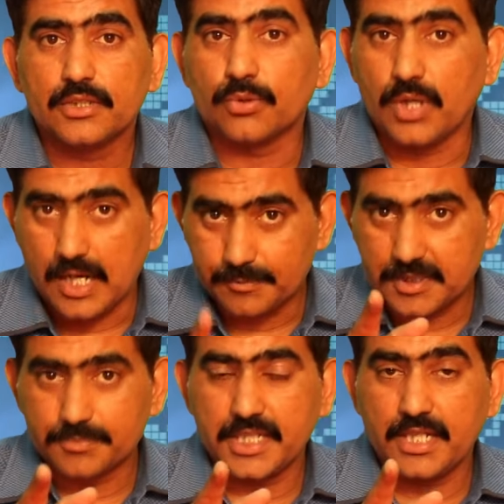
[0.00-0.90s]
तो आप
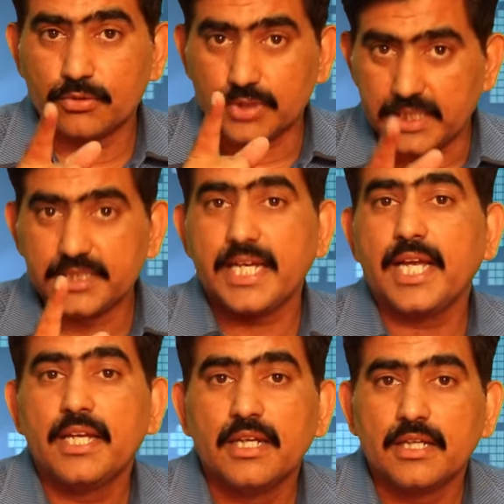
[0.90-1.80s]
सबसे ये गुजारिश है
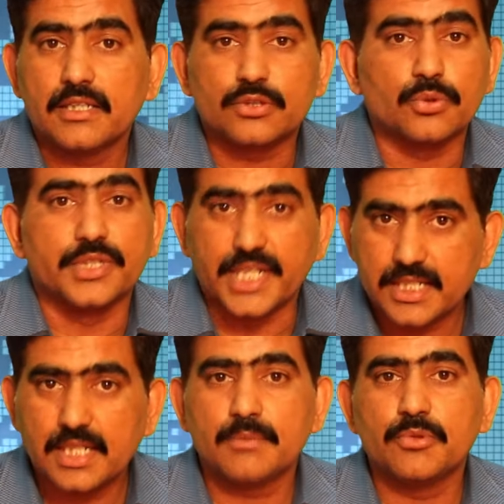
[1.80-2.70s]
कि इसको
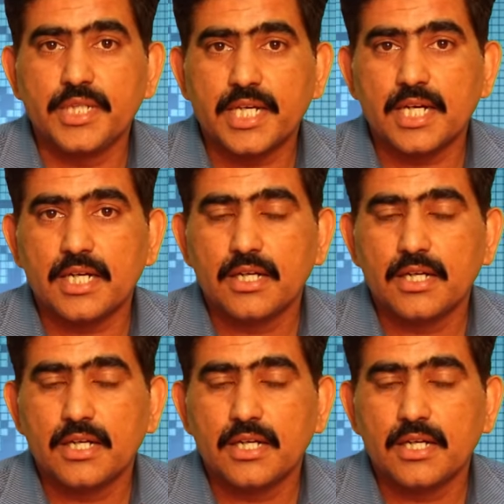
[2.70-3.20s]
देखना ना भूलिएगा